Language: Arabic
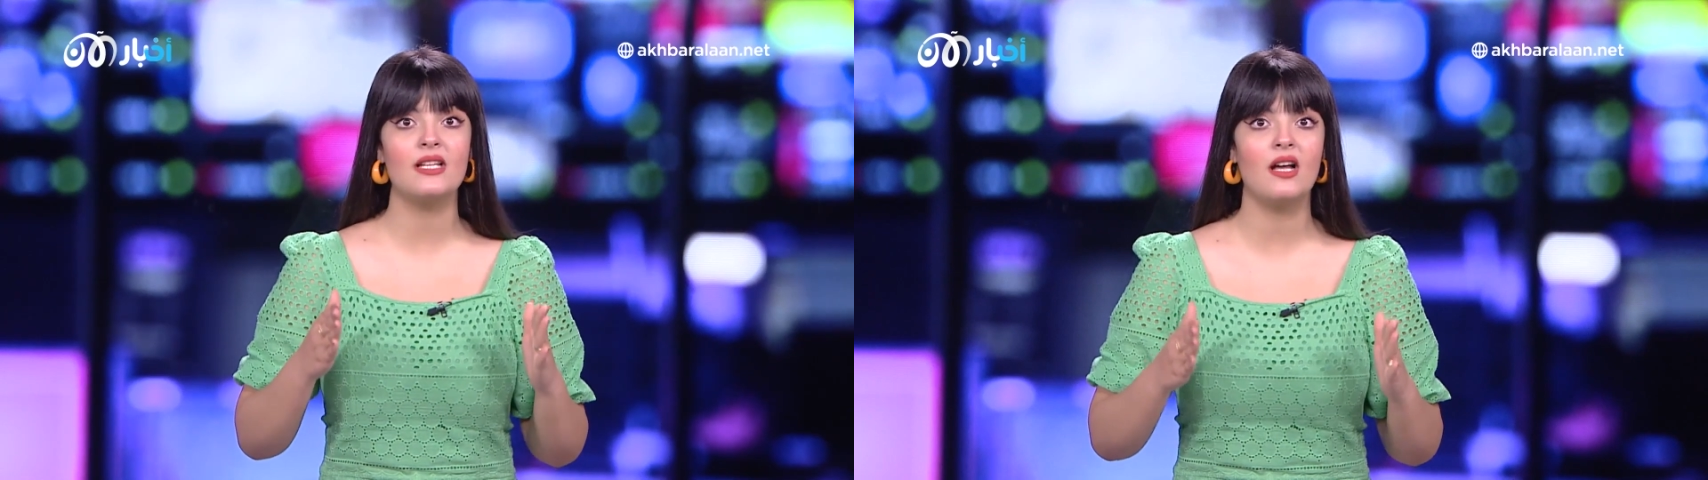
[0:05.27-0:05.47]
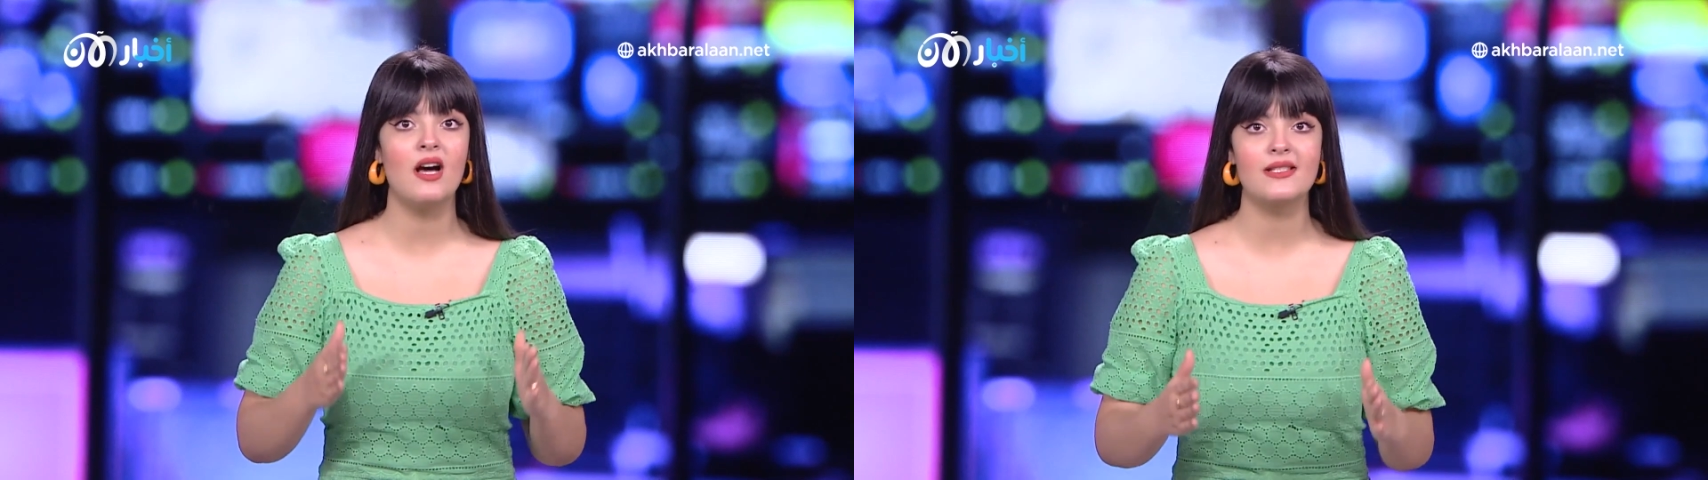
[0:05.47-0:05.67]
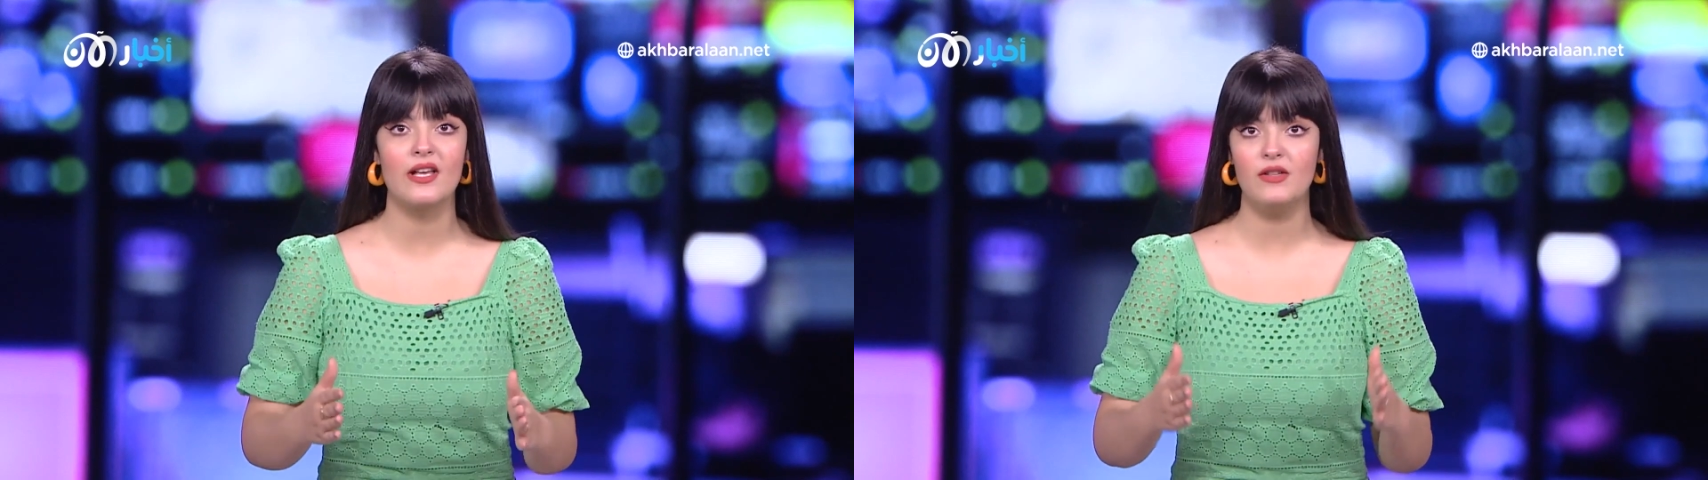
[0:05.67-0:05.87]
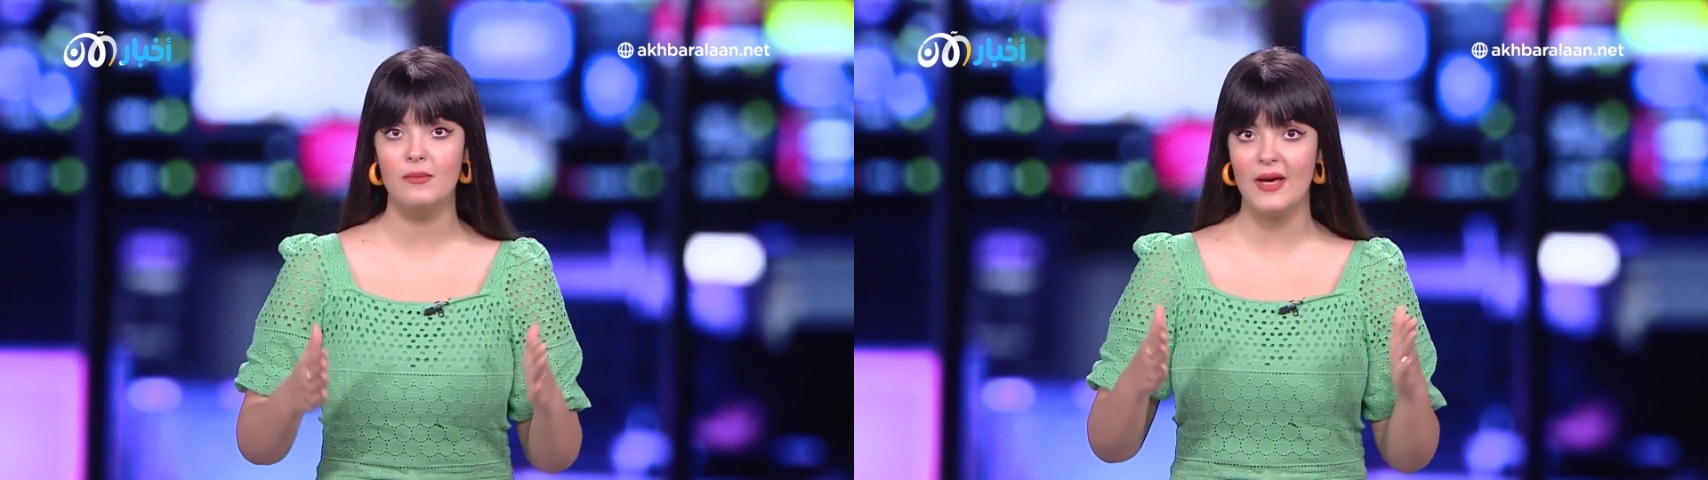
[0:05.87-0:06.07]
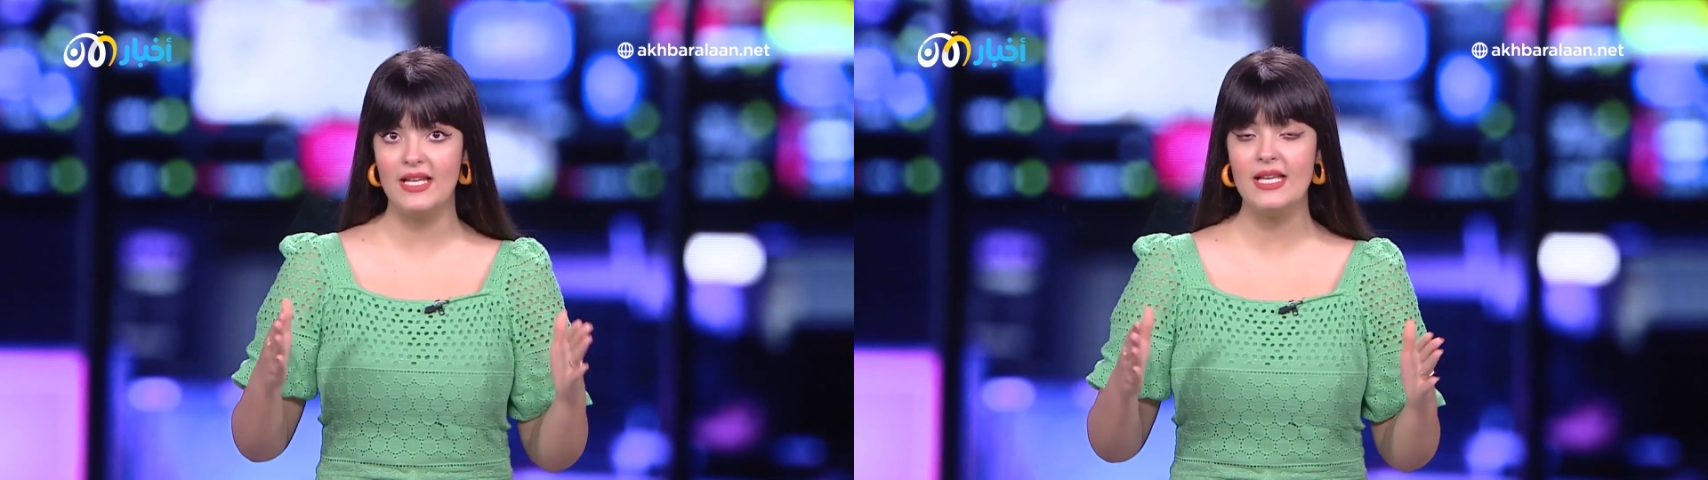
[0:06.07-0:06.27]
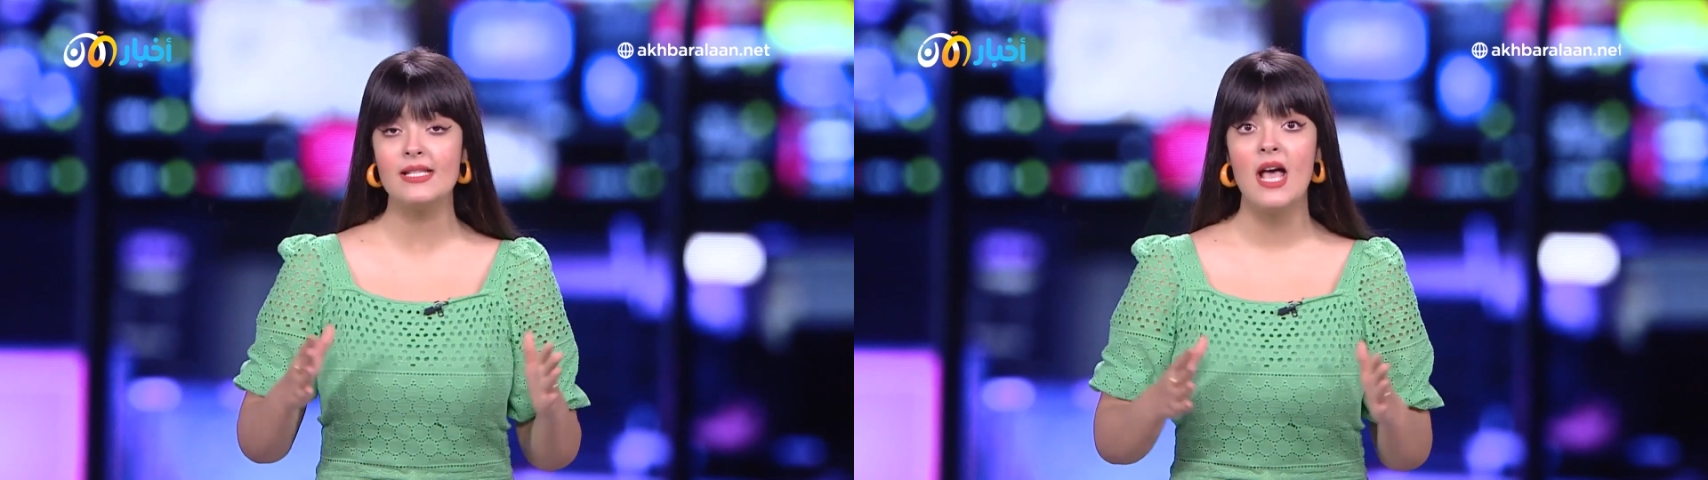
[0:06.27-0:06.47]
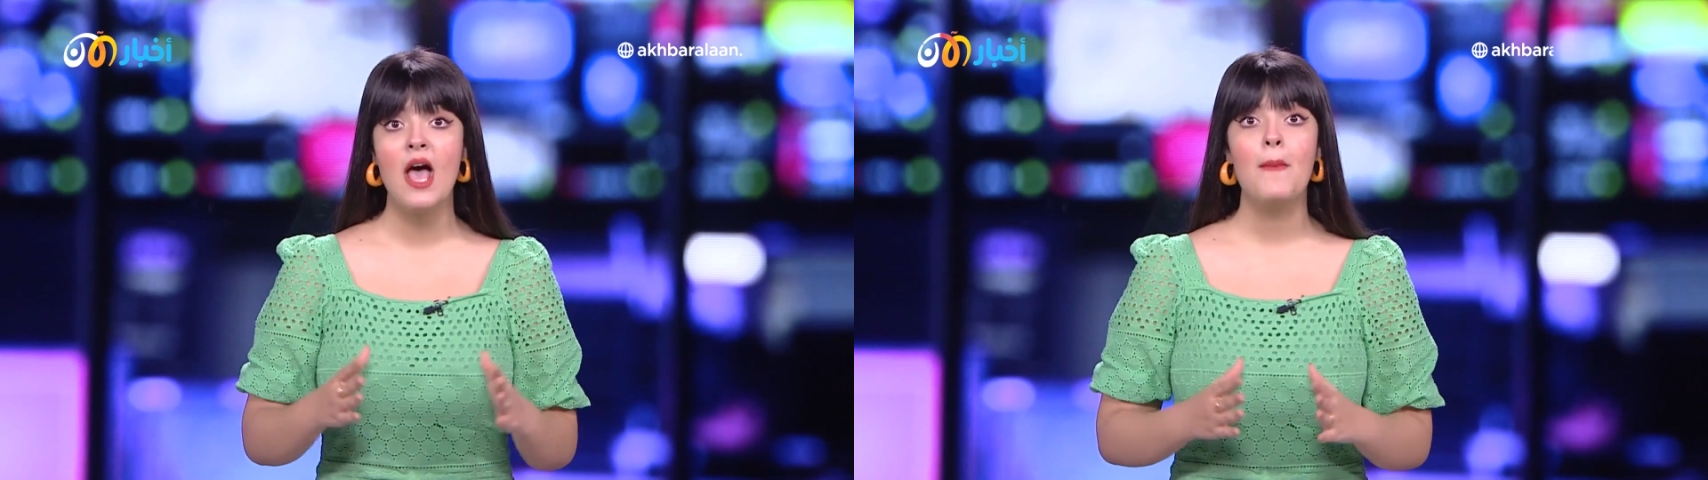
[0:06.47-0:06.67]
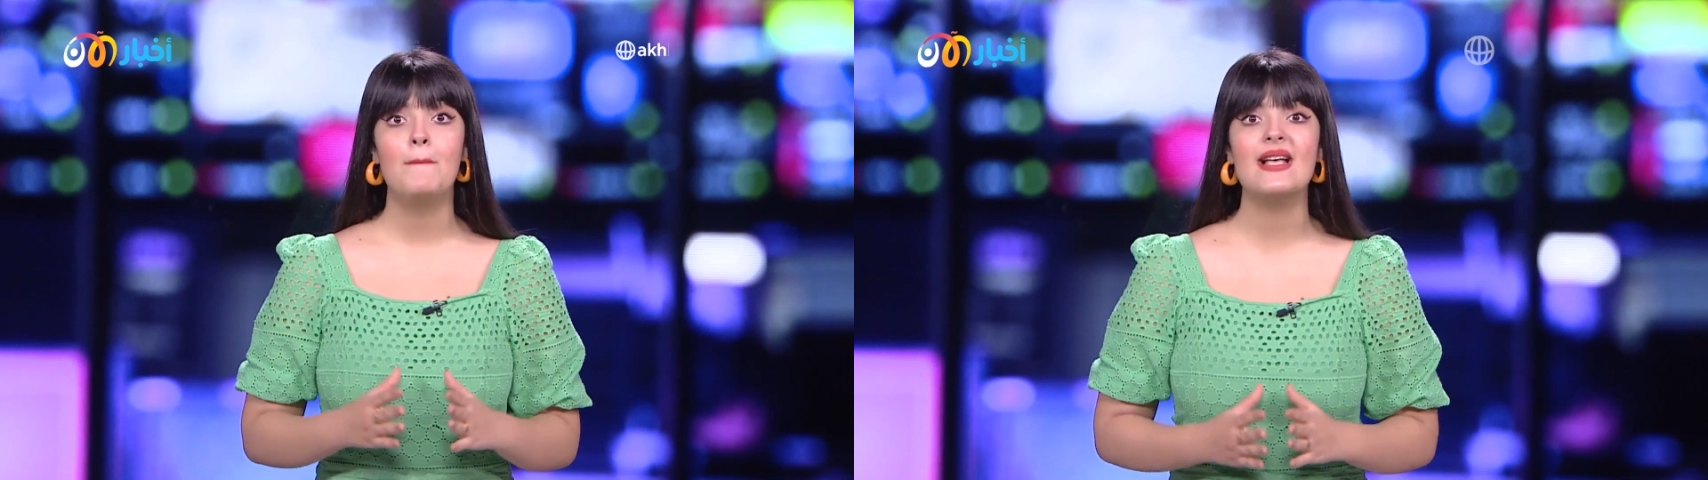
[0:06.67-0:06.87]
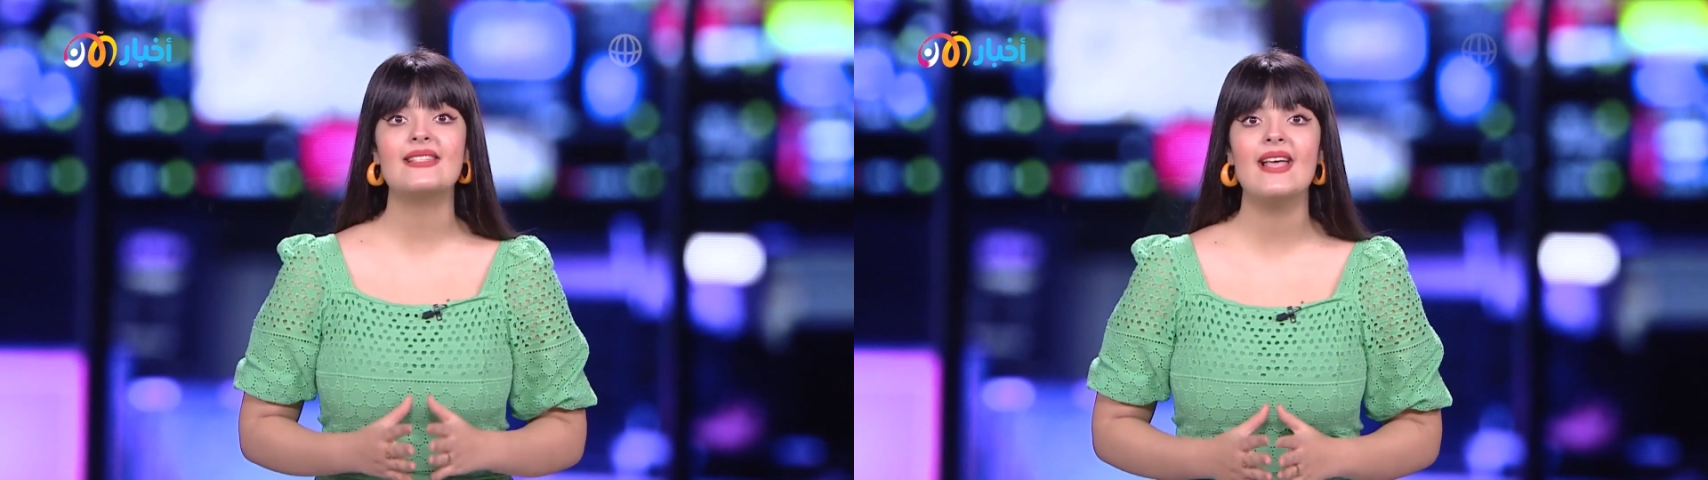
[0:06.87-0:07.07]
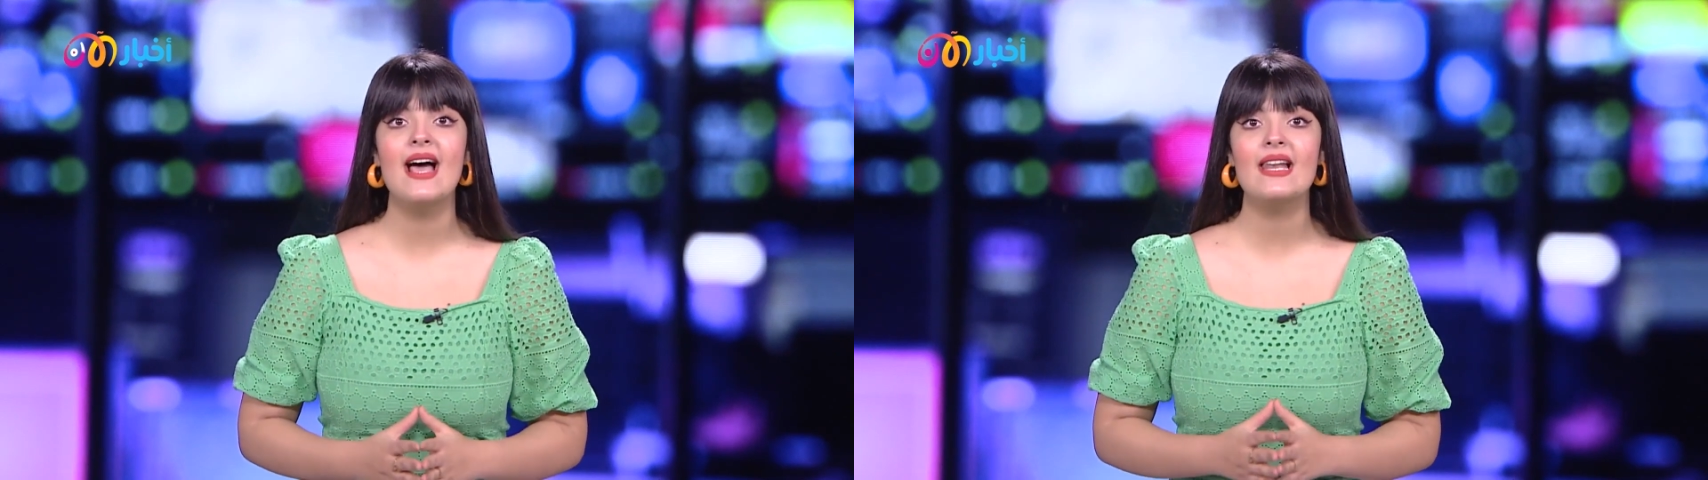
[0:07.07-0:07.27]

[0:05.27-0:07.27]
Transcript: الخاصة في باريس مساء